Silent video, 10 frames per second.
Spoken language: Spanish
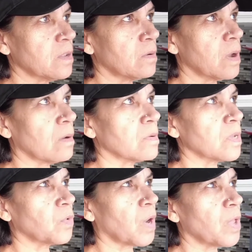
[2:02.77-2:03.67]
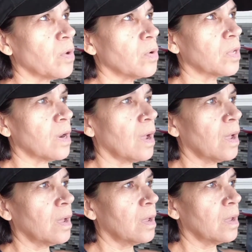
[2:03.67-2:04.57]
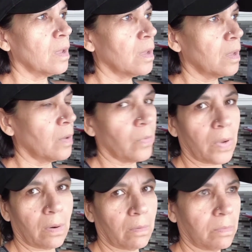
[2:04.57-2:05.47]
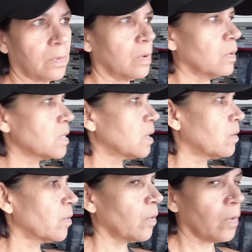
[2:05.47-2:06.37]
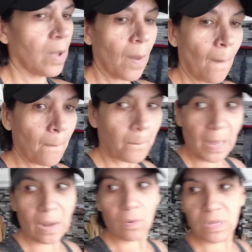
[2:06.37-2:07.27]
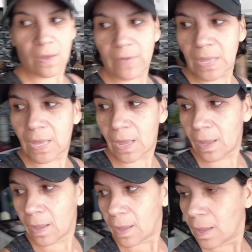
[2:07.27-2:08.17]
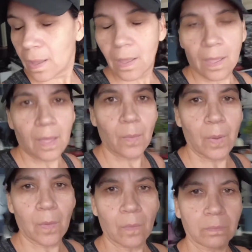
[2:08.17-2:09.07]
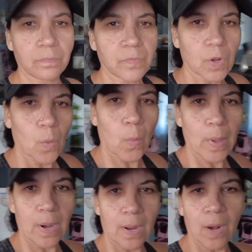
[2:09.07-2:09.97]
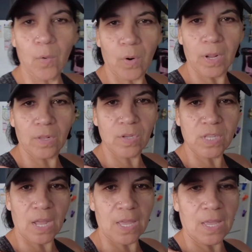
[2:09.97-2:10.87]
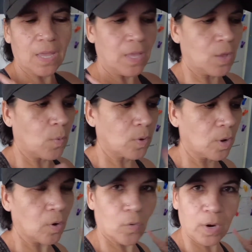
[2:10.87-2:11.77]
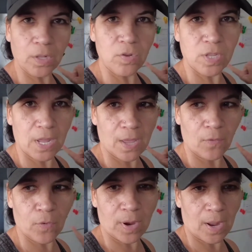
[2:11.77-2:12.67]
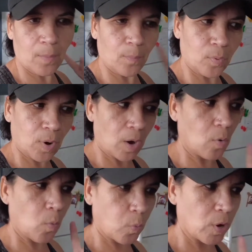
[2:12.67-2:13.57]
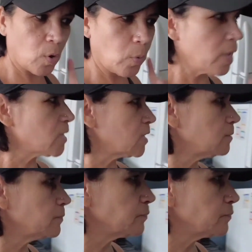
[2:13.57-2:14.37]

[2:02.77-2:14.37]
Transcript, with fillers: haciendo una cosa, otra y otra, y bueno, todo ese rollo. Pero, ¿saben qué? Que bueno, como ven, el hornito está aquí y cuando el hornito está aquí afuera, por algo bueno es.